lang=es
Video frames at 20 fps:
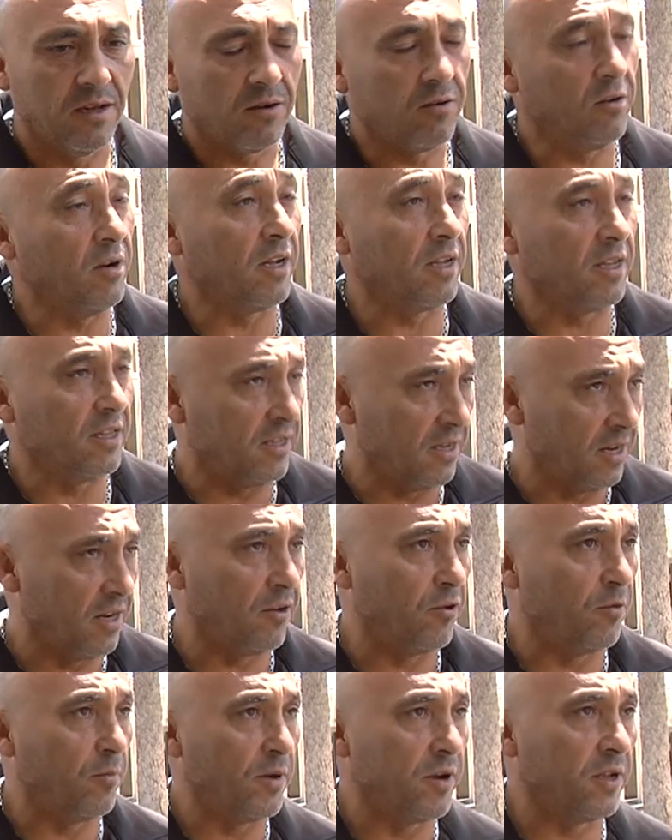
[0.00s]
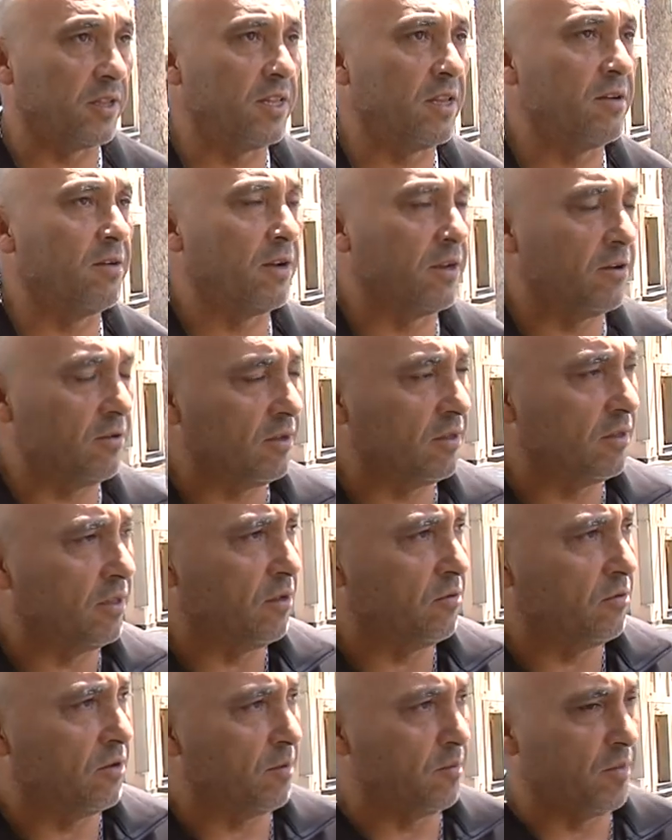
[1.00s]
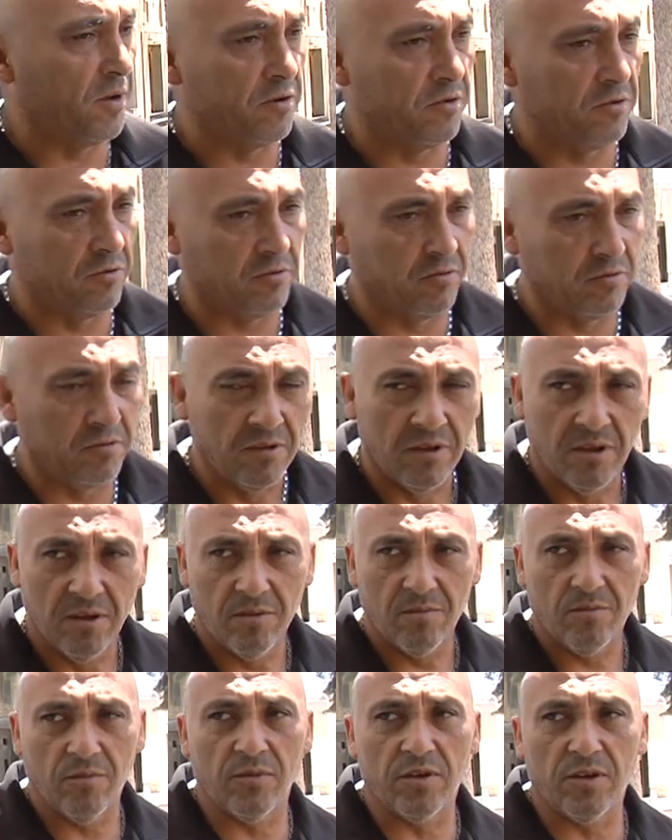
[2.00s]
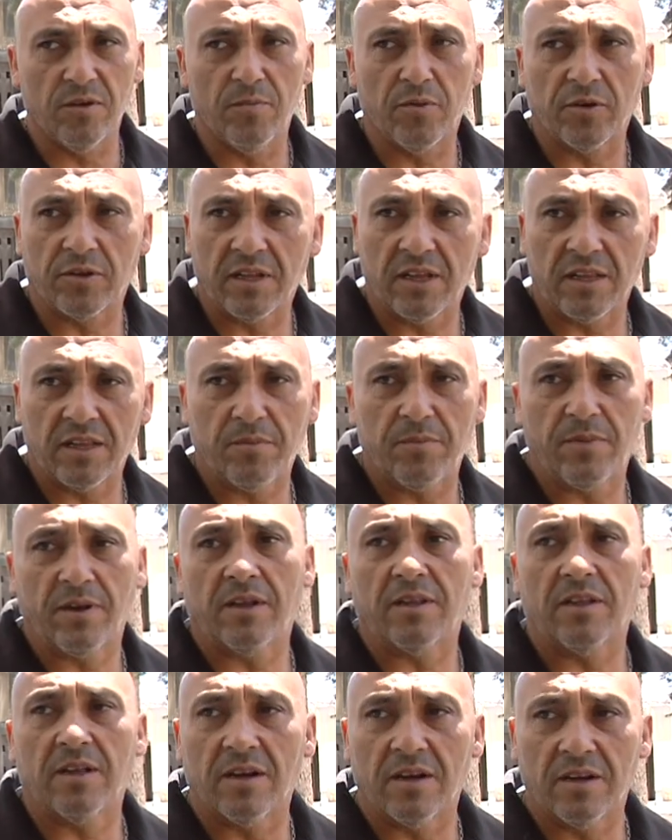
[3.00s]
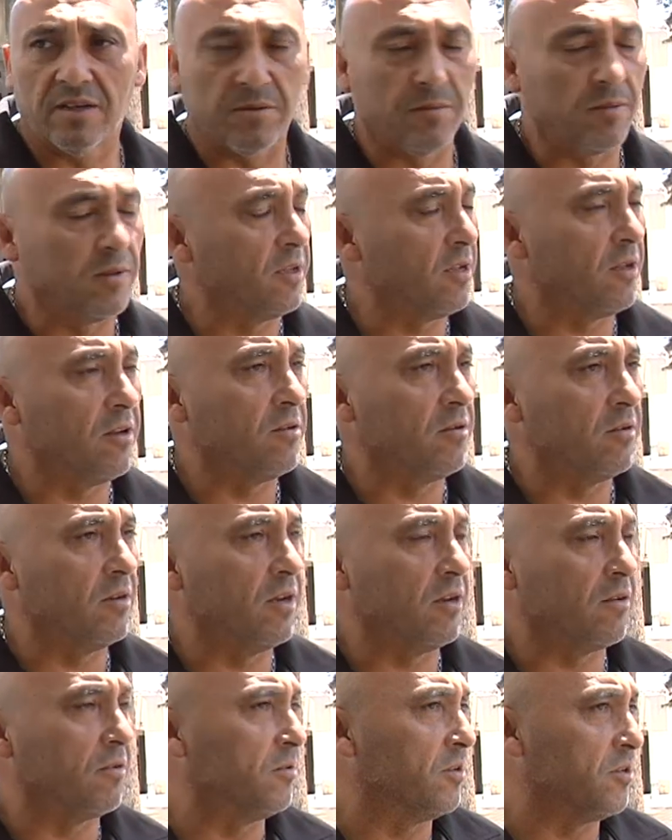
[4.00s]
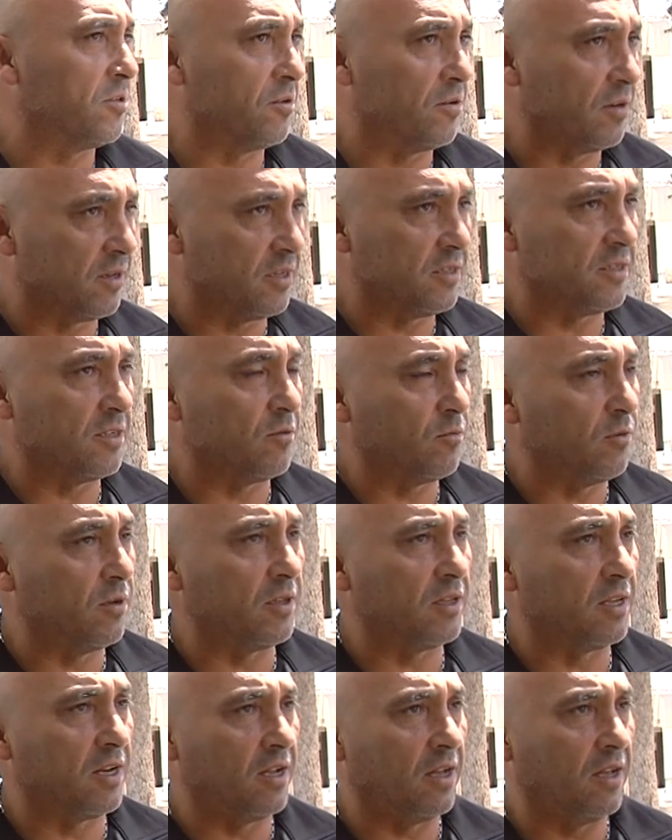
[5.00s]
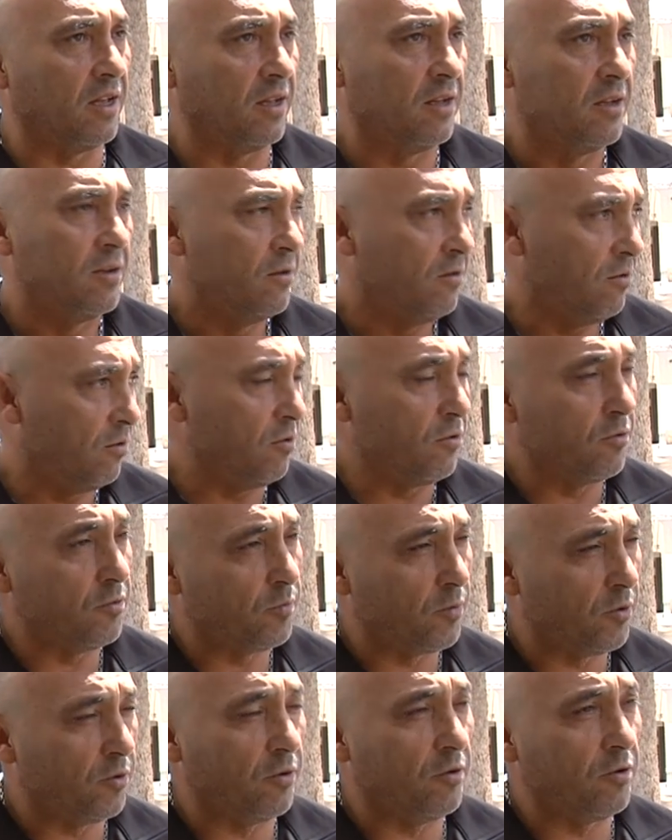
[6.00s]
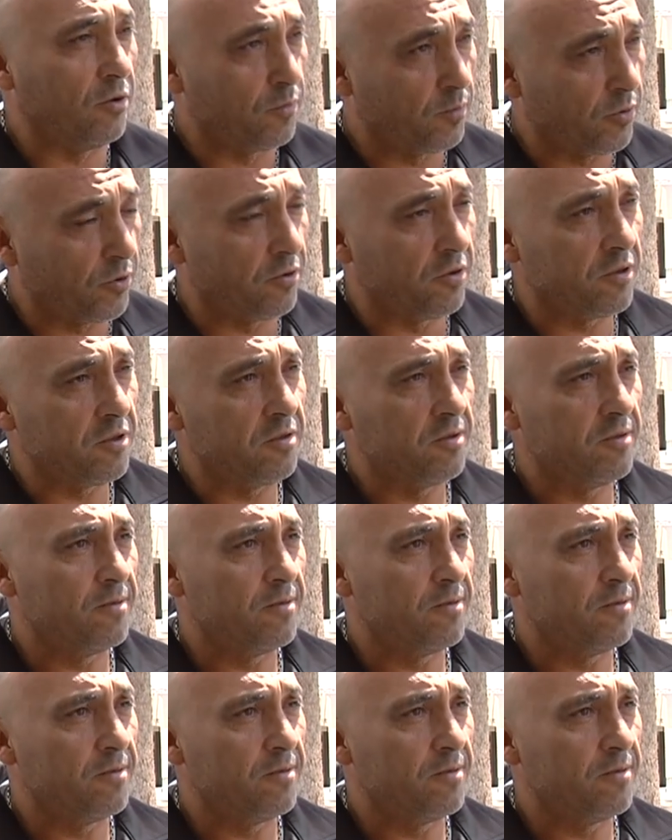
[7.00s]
con la gente de la cooperativa, que nos han dado una mano muy importante para tener el cementerio en las condiciones que se encuentra hoy, por hoy.